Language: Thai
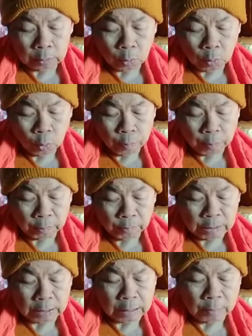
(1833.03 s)
โตป
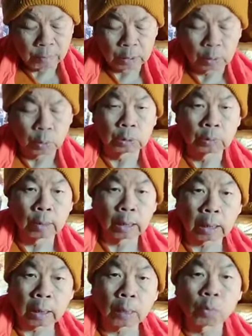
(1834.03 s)
วิสนะบาโตคือว่า
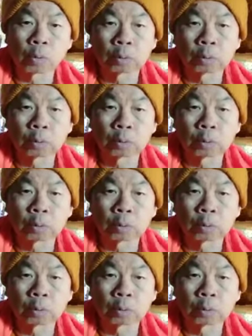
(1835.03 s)
เข้า